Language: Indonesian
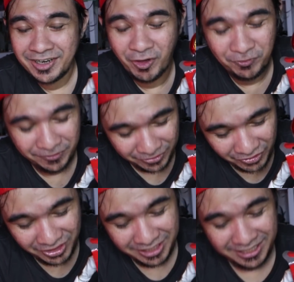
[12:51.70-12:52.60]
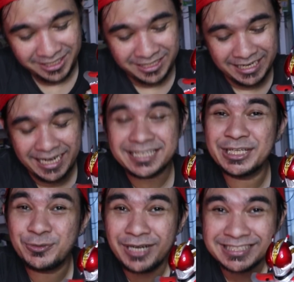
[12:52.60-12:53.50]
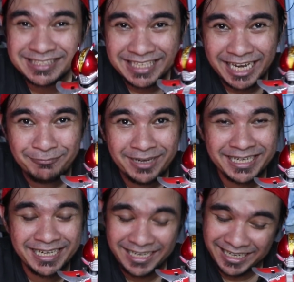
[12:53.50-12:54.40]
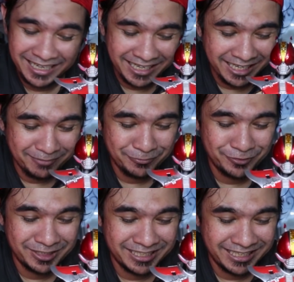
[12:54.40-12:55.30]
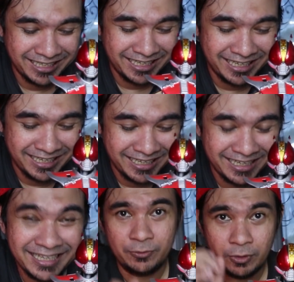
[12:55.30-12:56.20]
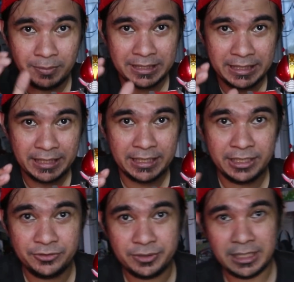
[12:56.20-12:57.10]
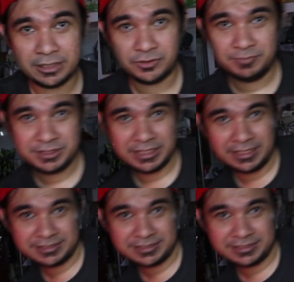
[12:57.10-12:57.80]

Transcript: Overall artikulasi aman ya, alhamdulillah. Gue berdiriin juga langsung bisa.